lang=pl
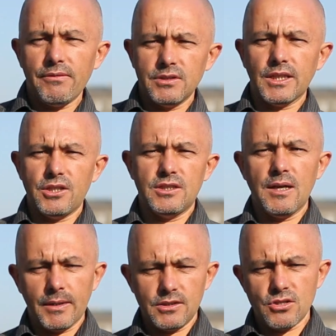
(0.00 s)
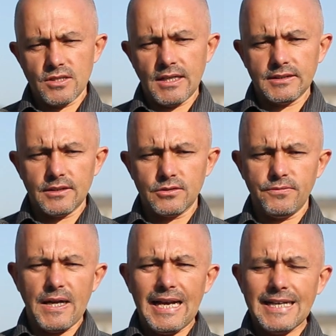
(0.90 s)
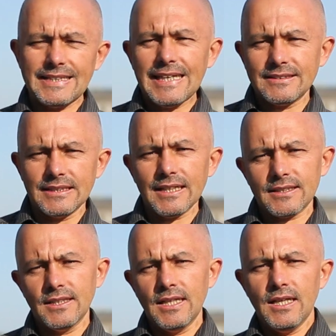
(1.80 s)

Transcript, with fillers: nawet jakichś dramatycznych katastrof, ale jednak